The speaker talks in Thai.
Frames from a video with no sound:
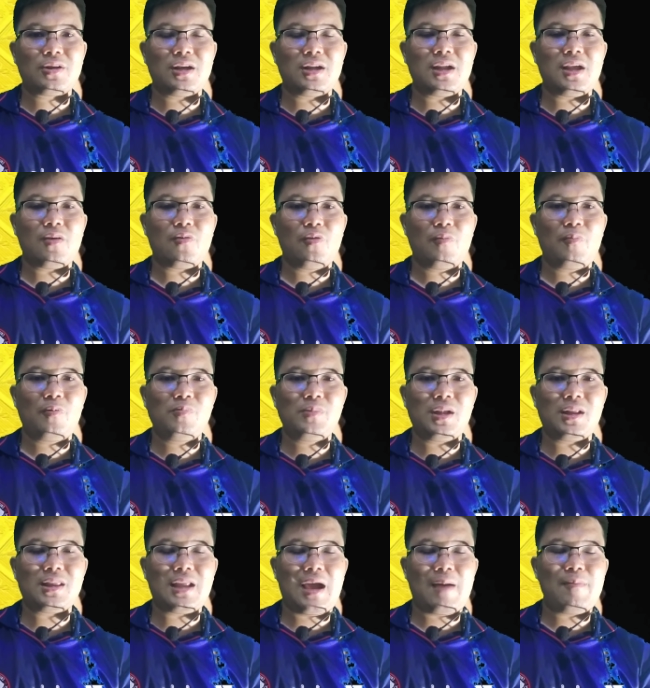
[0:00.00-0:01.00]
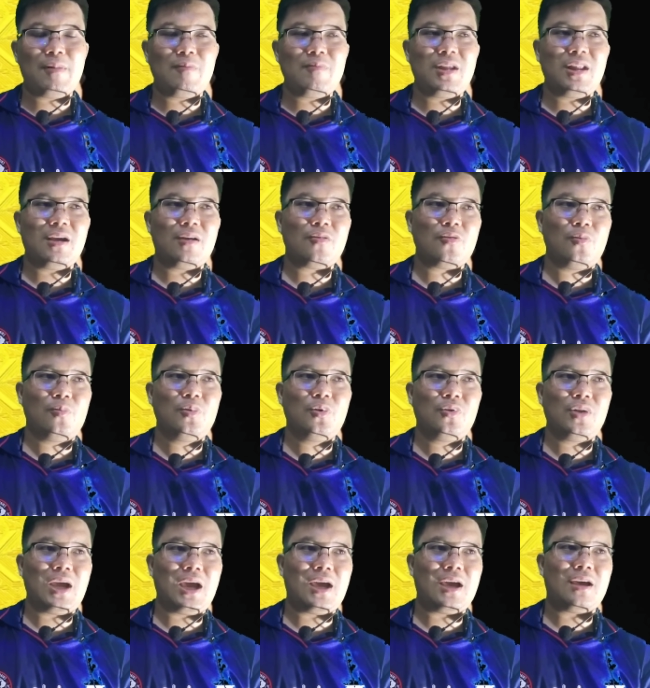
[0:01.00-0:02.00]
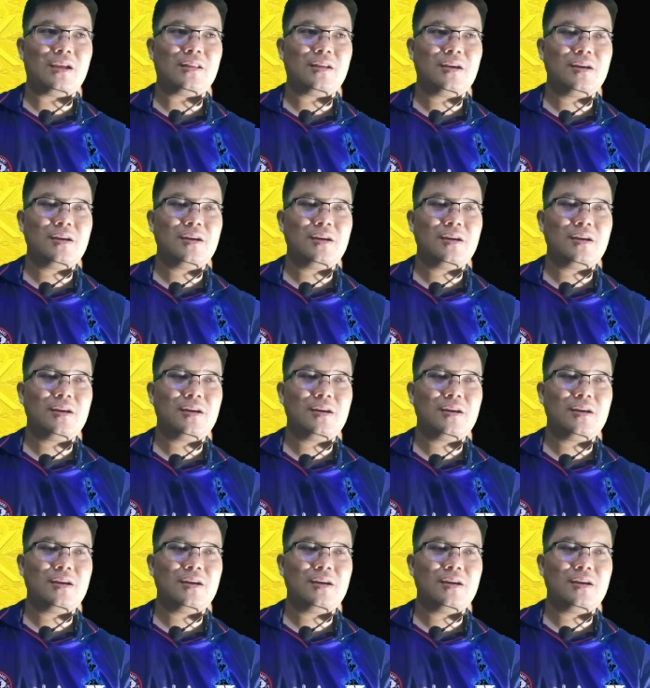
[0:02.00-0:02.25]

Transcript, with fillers: กดกระดิ่งกดปุ่มติดตามเรามีทั้งกลุ่ม Luna